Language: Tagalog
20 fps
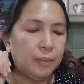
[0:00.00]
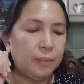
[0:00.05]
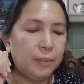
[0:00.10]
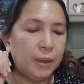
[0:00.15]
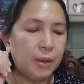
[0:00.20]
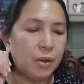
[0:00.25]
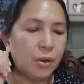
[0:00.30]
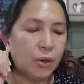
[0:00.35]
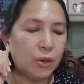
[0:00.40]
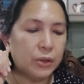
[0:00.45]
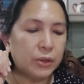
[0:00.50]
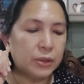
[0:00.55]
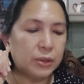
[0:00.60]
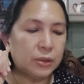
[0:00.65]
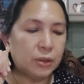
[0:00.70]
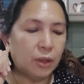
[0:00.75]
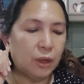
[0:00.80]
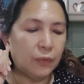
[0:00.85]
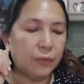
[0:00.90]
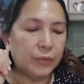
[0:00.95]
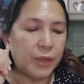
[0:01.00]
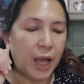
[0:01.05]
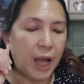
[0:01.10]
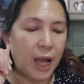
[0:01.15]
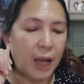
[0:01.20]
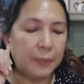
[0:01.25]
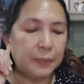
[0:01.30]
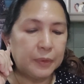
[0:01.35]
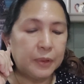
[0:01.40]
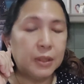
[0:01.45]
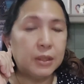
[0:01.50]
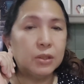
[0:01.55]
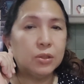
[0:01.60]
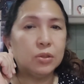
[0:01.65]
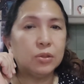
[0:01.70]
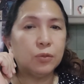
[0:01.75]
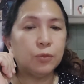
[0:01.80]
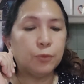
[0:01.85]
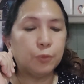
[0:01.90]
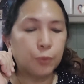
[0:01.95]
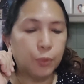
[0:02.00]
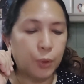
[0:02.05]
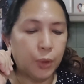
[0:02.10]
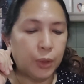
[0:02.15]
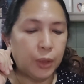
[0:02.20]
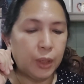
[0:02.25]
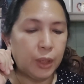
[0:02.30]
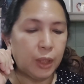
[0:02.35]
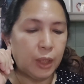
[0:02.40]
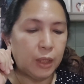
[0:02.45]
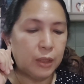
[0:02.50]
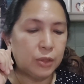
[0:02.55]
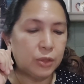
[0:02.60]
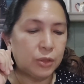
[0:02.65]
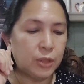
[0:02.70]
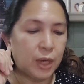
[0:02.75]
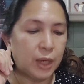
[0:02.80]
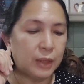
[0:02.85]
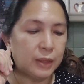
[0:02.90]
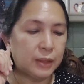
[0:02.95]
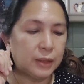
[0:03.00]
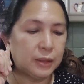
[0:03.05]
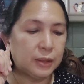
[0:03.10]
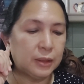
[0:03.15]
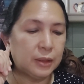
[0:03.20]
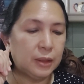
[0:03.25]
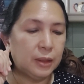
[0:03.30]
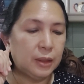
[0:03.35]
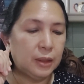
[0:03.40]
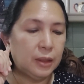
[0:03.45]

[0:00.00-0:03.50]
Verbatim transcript: because of the absence of worry and trust